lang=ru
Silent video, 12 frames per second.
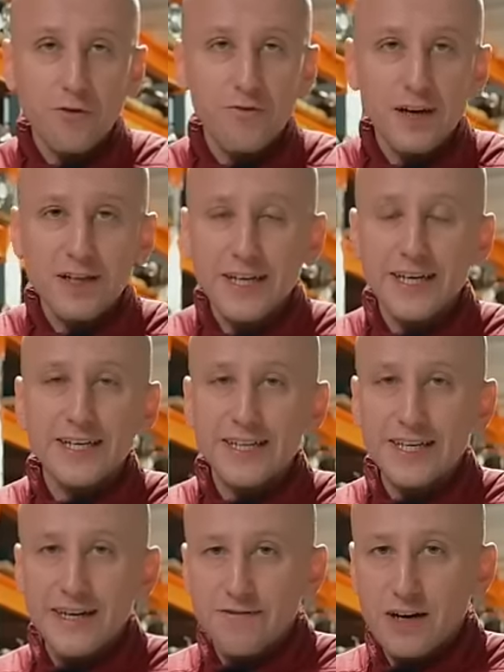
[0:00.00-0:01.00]
валы
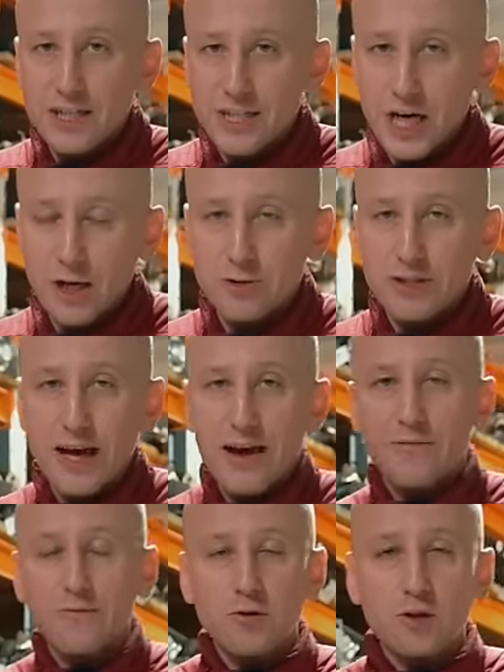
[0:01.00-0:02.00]
не вращаются,
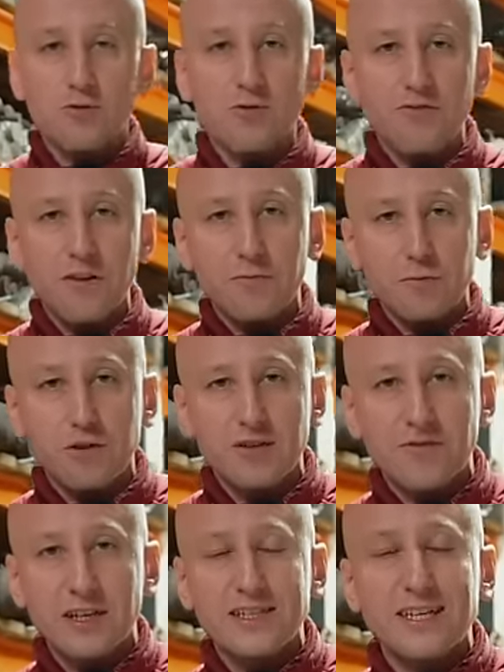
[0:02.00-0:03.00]
а воздух во впуск
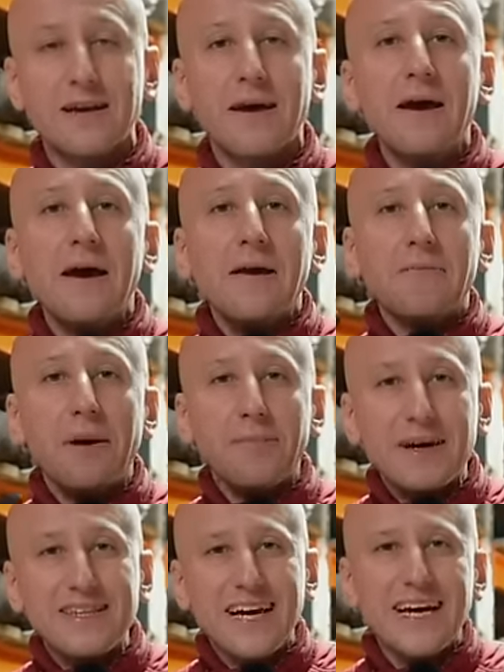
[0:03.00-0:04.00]
двигателя
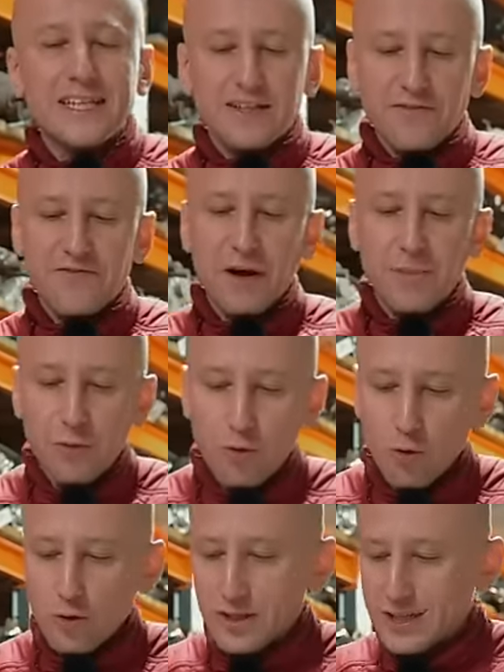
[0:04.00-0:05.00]
попадает в
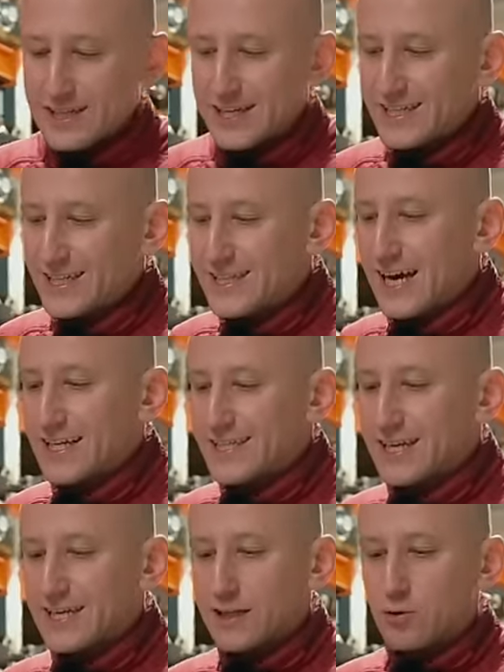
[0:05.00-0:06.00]
обход
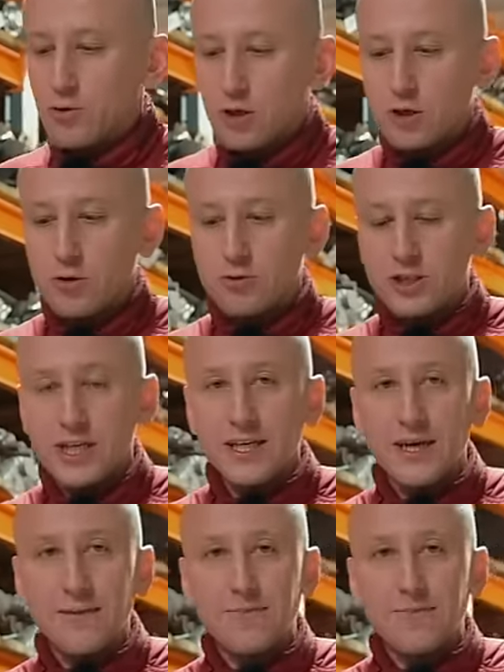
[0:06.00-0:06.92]
нагнетателя. Такое отключение